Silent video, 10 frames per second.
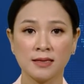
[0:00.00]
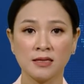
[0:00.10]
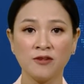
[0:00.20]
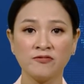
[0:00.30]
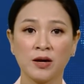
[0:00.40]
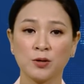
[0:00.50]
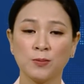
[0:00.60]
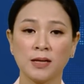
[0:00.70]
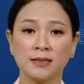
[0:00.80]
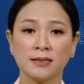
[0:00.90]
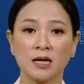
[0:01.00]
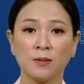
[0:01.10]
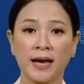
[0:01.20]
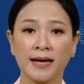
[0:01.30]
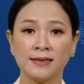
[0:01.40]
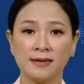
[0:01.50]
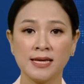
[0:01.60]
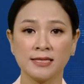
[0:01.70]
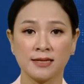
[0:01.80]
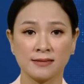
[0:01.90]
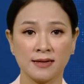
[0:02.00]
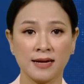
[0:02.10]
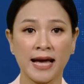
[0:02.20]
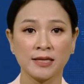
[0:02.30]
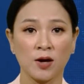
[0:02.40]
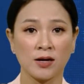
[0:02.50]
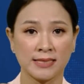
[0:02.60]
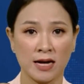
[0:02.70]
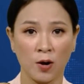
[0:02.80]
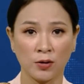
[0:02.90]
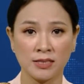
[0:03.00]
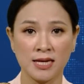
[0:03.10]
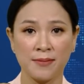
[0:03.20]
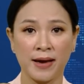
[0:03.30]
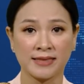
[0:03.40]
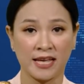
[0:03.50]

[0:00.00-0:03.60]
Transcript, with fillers: góp phần cùng lực lượng công an giữ gìn trật tự an toàn xã hội trên địa bàn